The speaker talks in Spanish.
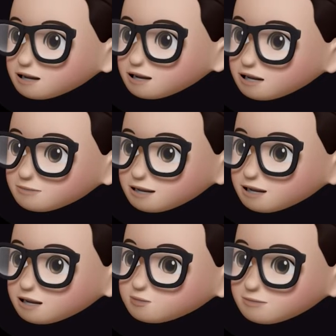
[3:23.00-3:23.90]
Le voy a dar
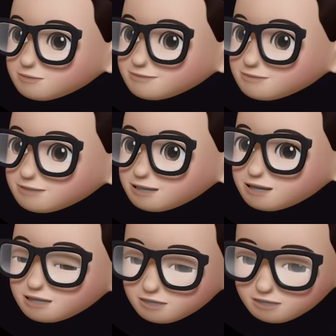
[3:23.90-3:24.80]
de nuevo.
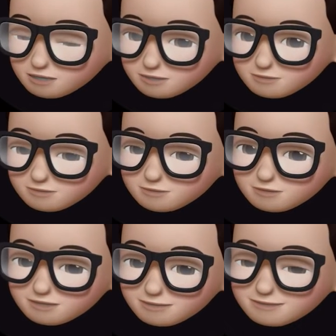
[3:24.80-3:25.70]

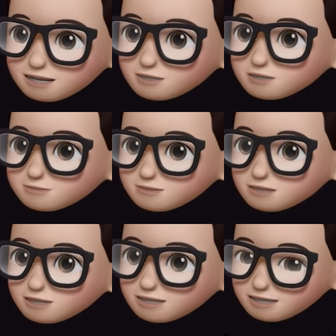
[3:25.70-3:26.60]
Vamos a poner los dos
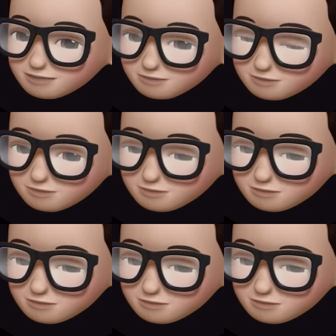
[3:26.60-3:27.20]
porcentajes.